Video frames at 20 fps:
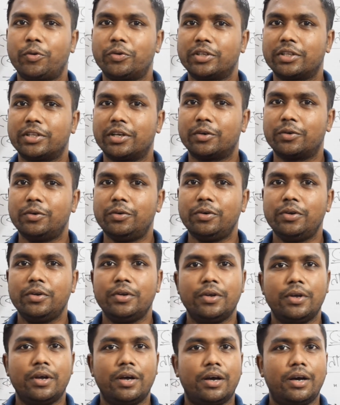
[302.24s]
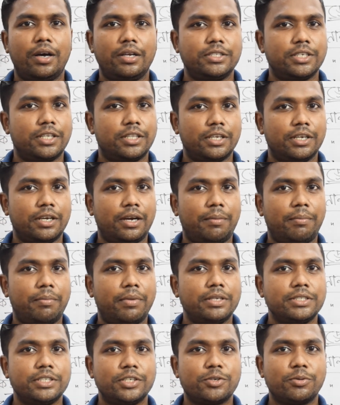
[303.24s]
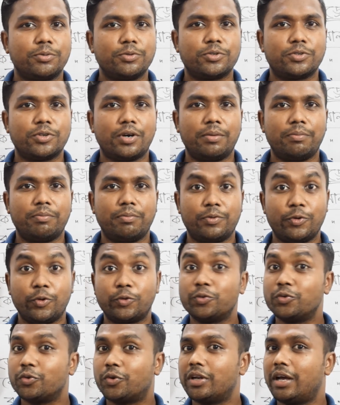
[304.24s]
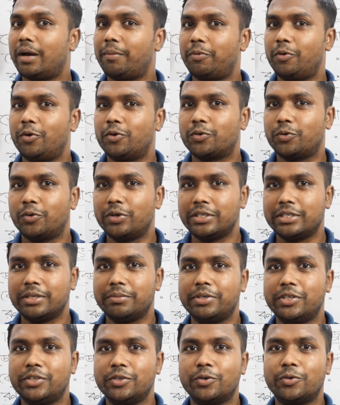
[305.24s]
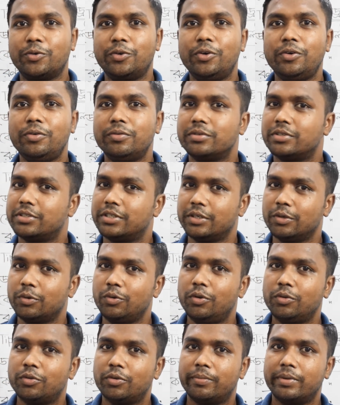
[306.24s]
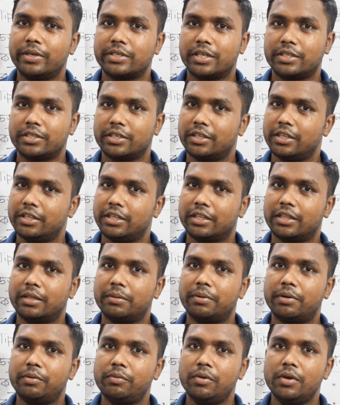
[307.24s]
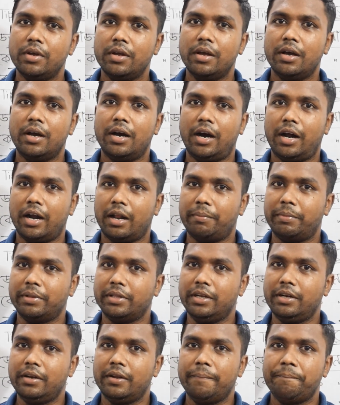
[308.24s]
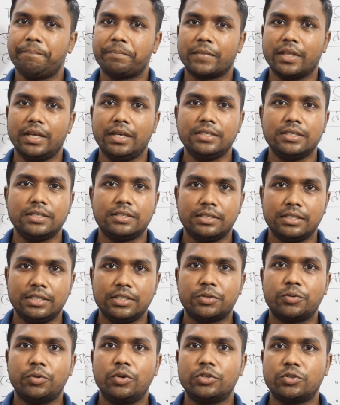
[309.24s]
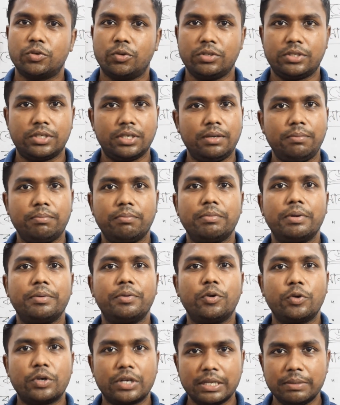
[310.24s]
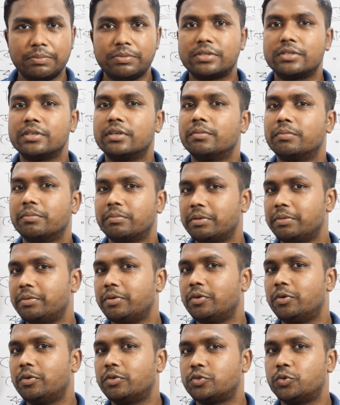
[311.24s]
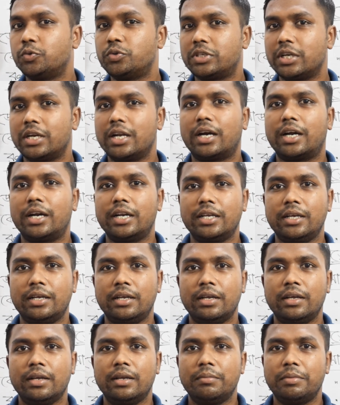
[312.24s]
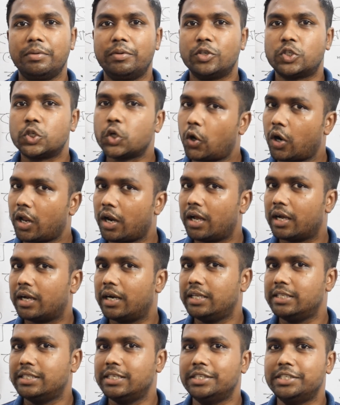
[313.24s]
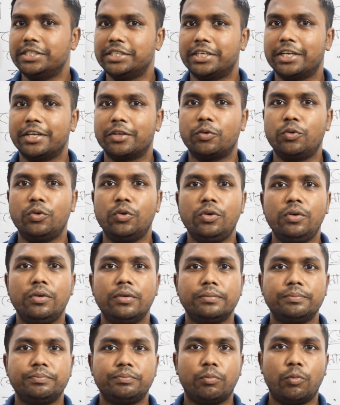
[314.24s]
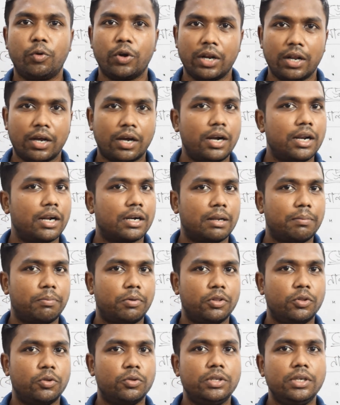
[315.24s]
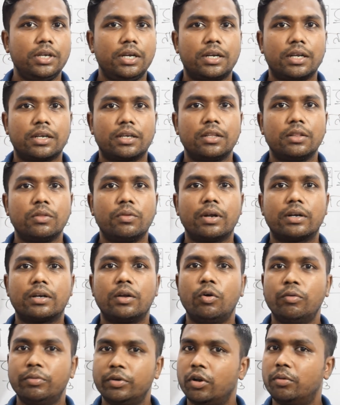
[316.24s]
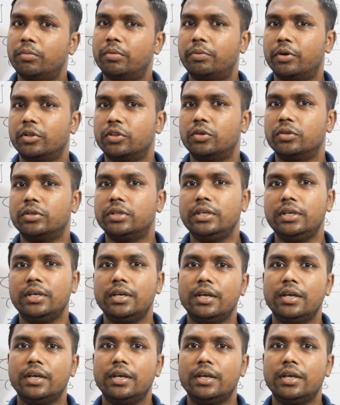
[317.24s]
করতে থাকো যাতে আমরা যে সমস্ত নতুন করে আপলোড করি যে ভিডিওগুলো সেগুলো তোমরা সাথে সাথে দেখতে পাও আর আমাদের এই যে সিরিজগুলো চলছে বিভিন্ন টিপস বিভিন্ন সূত্রের আকারে বিভিন্ন ছড়ার আকারে যে জিকেগুলো মনে রাখার একটা পদ্ধতি এটা কিন্তু একটা অভিনব পদ্ধতি